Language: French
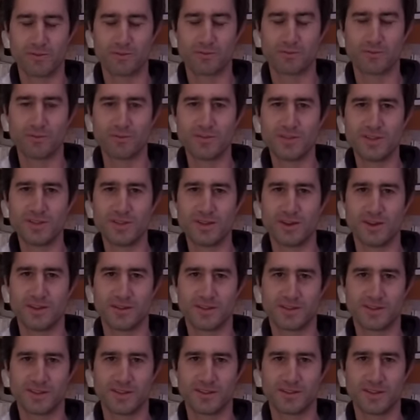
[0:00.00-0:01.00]
tenir
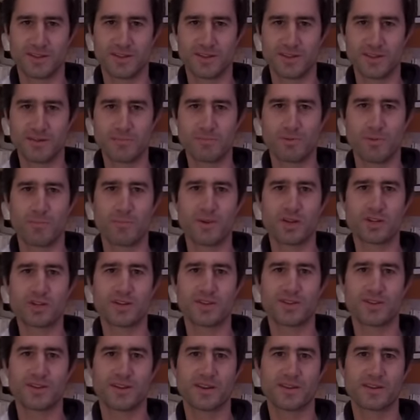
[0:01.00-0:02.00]
cette année, pour pas
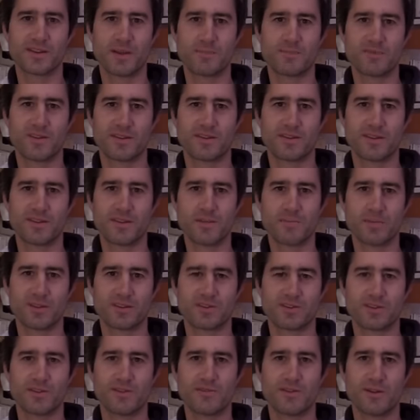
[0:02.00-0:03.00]
passer un cap cette année, parce
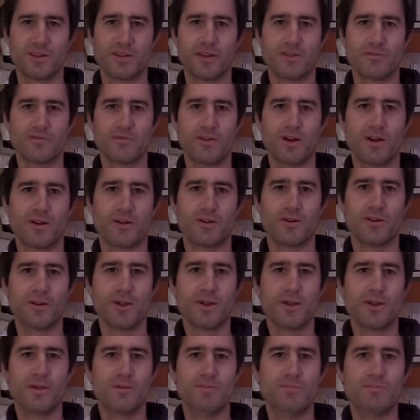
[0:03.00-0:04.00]
qu'il va y avoir
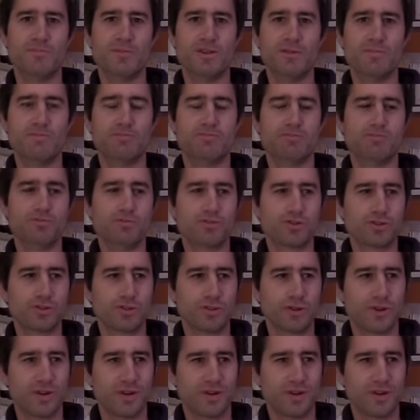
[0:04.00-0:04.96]
mille bouches,